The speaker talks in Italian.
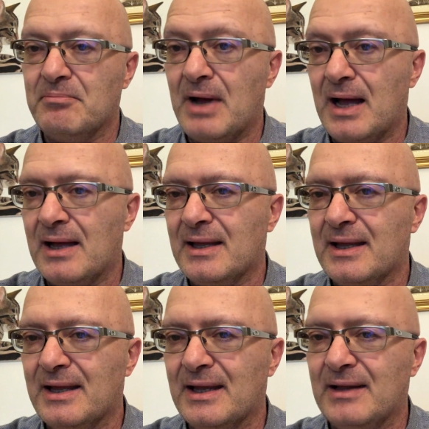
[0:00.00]
ma
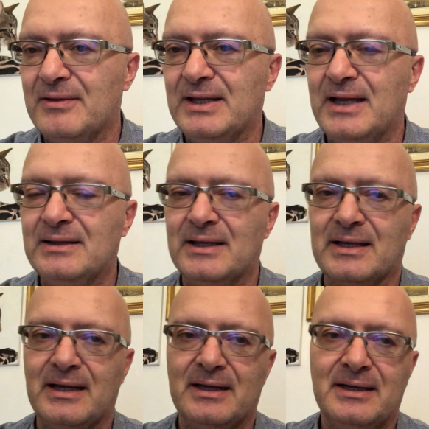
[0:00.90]
eh, è evidente
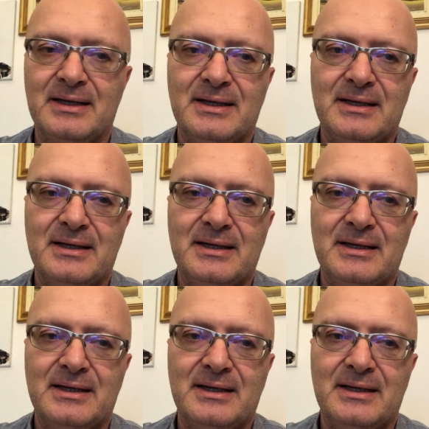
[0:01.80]
che